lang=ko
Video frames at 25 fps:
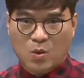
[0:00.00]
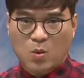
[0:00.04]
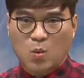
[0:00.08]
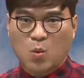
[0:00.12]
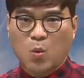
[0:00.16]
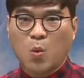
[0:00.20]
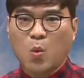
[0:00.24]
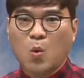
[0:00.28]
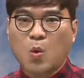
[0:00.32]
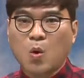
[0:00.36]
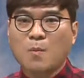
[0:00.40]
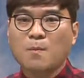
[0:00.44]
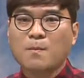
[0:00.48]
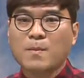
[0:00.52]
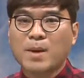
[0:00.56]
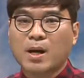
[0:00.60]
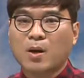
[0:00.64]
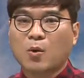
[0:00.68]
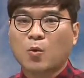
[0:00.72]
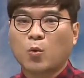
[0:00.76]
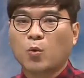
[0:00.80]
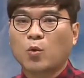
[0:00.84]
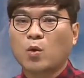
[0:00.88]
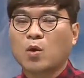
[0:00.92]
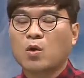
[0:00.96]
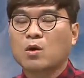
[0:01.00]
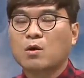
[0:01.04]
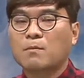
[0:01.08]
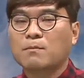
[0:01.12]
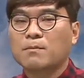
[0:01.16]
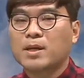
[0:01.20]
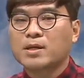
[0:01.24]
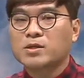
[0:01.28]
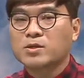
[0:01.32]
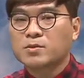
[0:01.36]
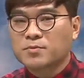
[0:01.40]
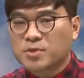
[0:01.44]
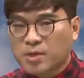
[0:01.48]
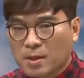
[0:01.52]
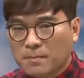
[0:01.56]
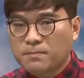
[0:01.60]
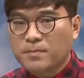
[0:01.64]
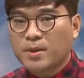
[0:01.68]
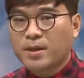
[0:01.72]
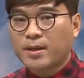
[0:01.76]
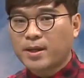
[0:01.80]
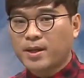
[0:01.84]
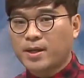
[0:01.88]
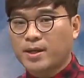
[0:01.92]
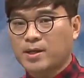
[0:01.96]
그것만, 그런 것만 좀
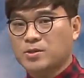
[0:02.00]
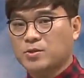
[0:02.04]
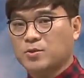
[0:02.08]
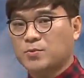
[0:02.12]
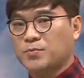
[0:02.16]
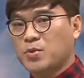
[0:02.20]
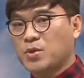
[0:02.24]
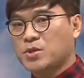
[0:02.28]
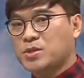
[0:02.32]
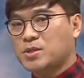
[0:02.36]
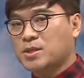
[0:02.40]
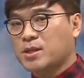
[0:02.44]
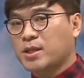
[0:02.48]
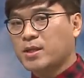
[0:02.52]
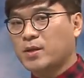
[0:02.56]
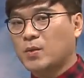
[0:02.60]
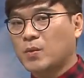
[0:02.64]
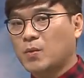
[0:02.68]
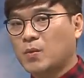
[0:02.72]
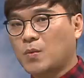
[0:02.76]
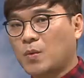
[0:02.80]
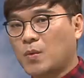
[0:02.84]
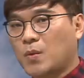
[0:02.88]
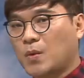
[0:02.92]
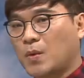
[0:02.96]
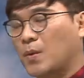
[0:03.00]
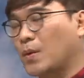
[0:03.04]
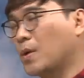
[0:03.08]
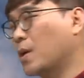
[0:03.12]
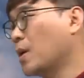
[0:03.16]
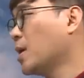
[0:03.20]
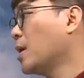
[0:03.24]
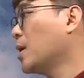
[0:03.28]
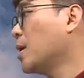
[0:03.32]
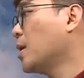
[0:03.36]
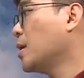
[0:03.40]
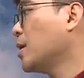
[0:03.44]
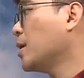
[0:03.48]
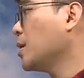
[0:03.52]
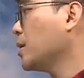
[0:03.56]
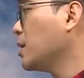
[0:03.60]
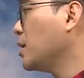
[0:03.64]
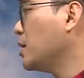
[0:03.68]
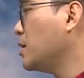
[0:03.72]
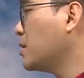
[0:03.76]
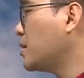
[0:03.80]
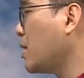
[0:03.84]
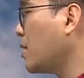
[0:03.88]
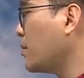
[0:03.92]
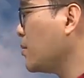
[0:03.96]
선별해 가지고 표시를 해놓고
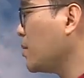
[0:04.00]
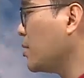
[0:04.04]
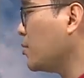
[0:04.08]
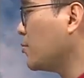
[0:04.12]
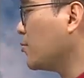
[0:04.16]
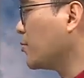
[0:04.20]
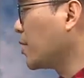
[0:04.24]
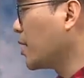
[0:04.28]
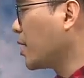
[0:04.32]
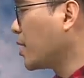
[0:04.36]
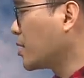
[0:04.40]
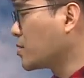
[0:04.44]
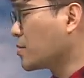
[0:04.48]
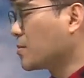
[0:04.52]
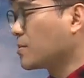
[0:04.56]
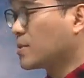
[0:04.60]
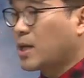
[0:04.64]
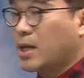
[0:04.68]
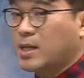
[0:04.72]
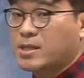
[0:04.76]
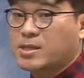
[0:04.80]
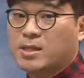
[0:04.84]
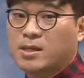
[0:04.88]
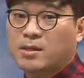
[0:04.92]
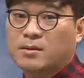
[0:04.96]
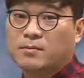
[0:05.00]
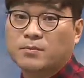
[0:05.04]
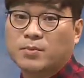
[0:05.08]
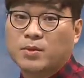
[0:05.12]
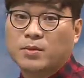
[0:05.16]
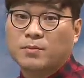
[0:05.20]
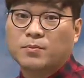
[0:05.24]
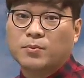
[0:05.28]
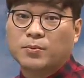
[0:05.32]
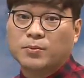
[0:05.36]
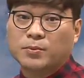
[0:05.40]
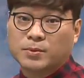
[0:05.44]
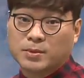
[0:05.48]
이, 삼 일 후에 좀 다시 한번